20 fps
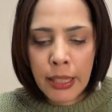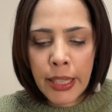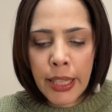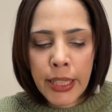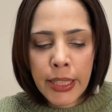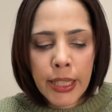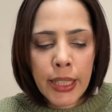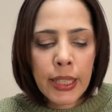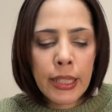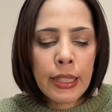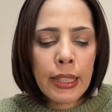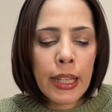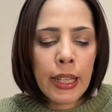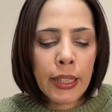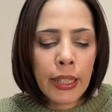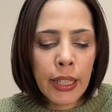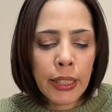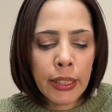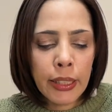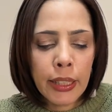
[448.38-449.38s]
新
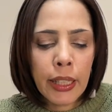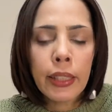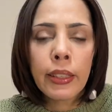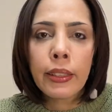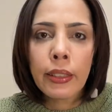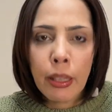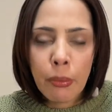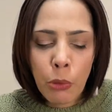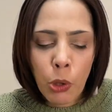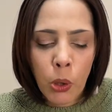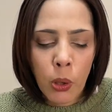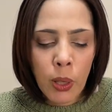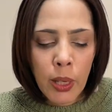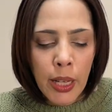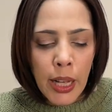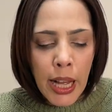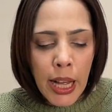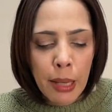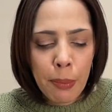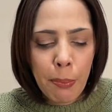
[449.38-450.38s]
政権になっても
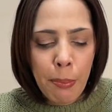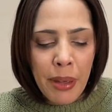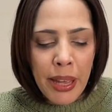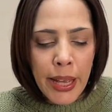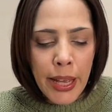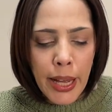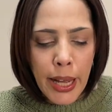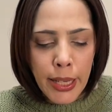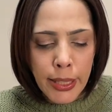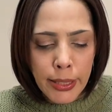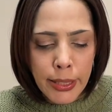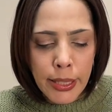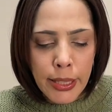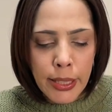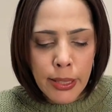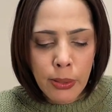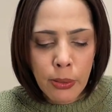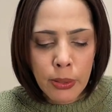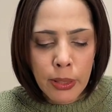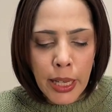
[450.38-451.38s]
反米反
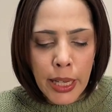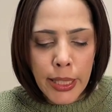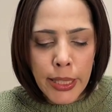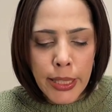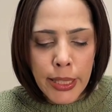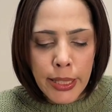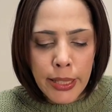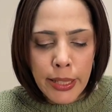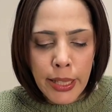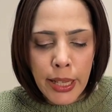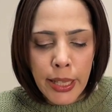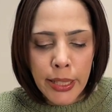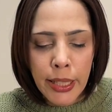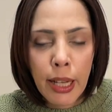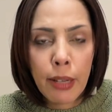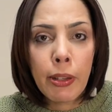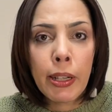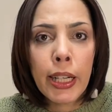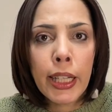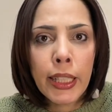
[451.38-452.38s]
日の体質が
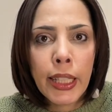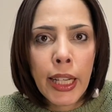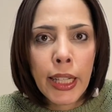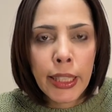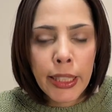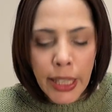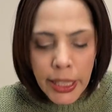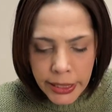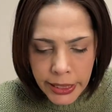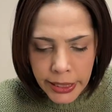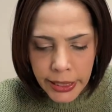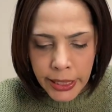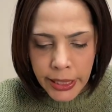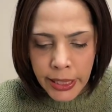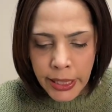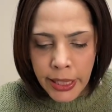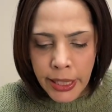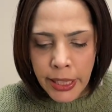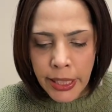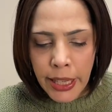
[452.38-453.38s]
変わらない
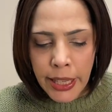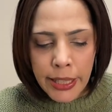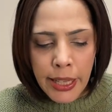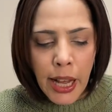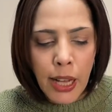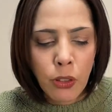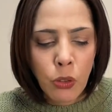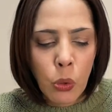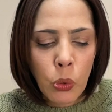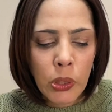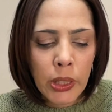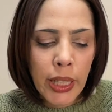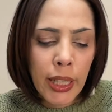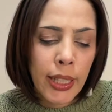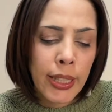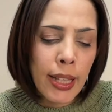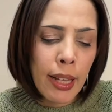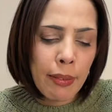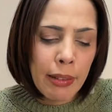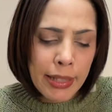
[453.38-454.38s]
限り、韓国
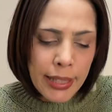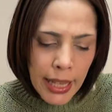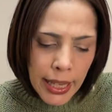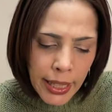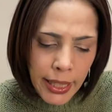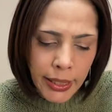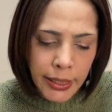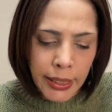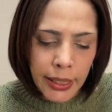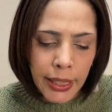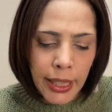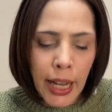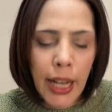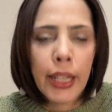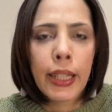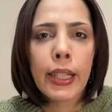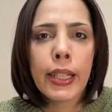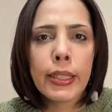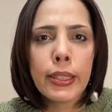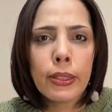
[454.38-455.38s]
経済はさらに
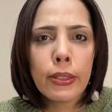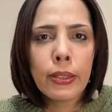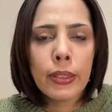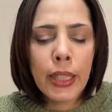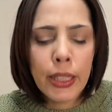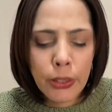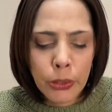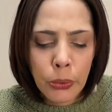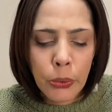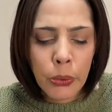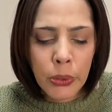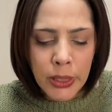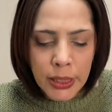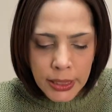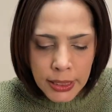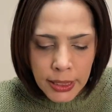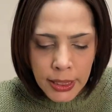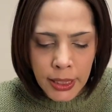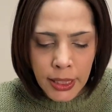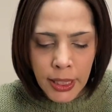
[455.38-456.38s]
悪化するでしょう
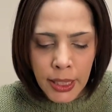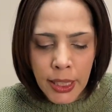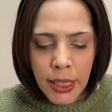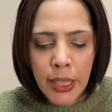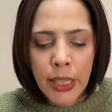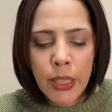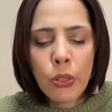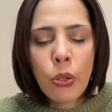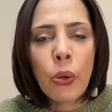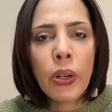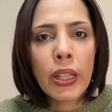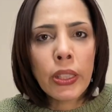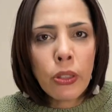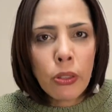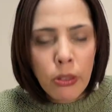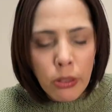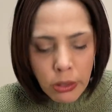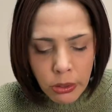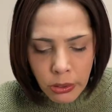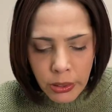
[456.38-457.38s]
し、それど
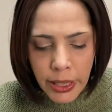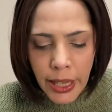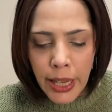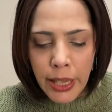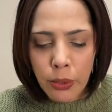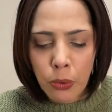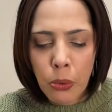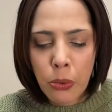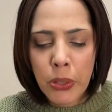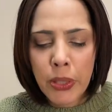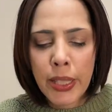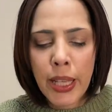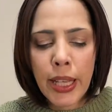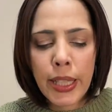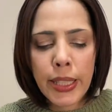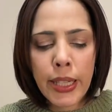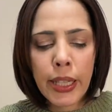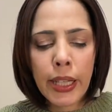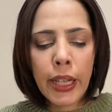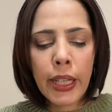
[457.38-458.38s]
ころか国際
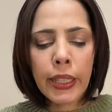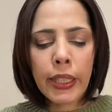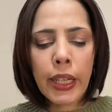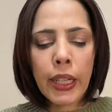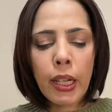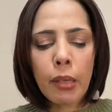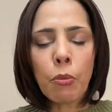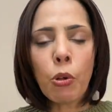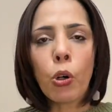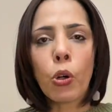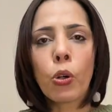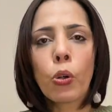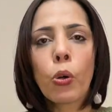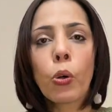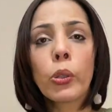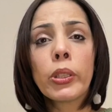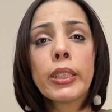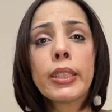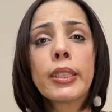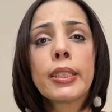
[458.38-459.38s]
社会からも
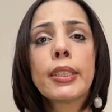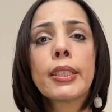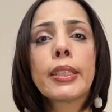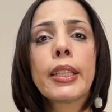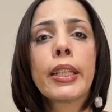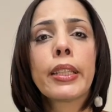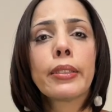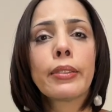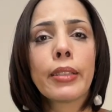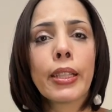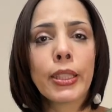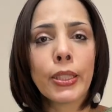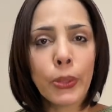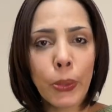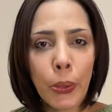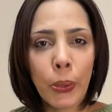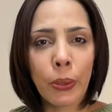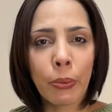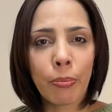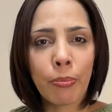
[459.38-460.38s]
孤立していくで
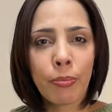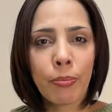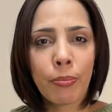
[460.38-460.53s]
しょ